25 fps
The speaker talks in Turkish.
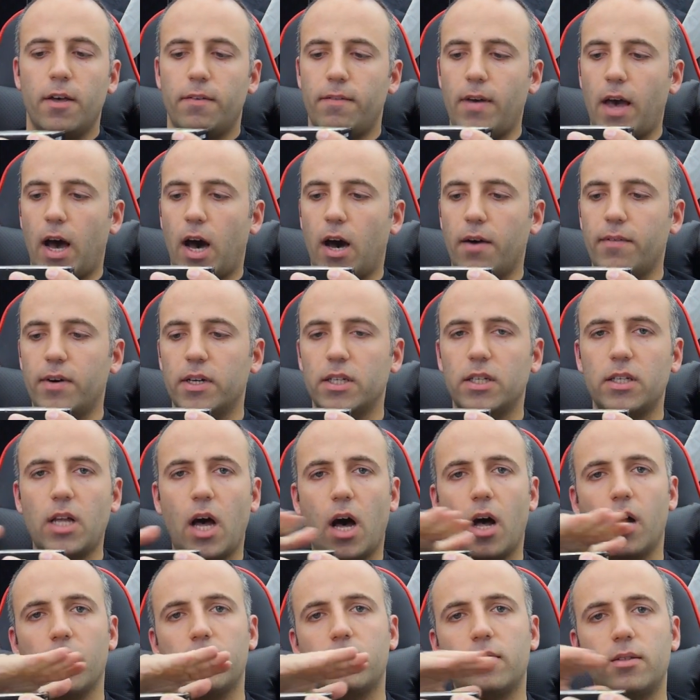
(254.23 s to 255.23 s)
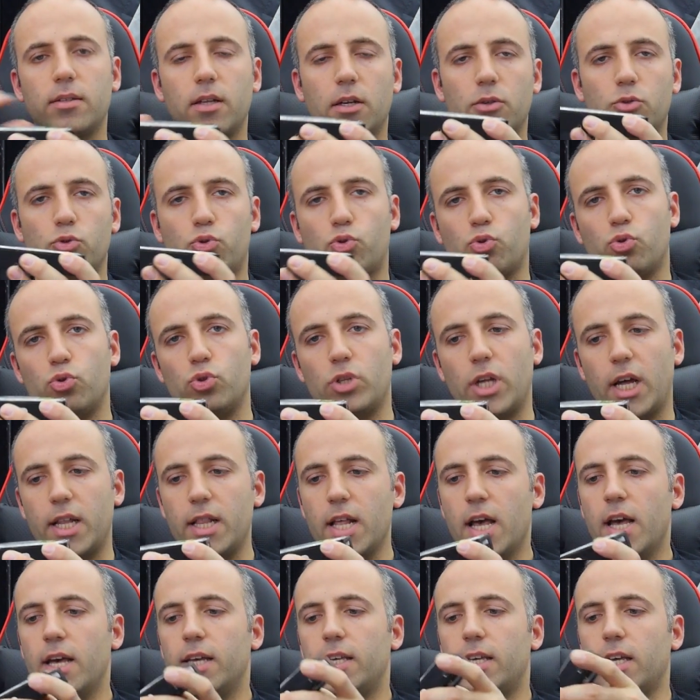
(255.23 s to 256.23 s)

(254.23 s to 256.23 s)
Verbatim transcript: ve havanın altından üstünden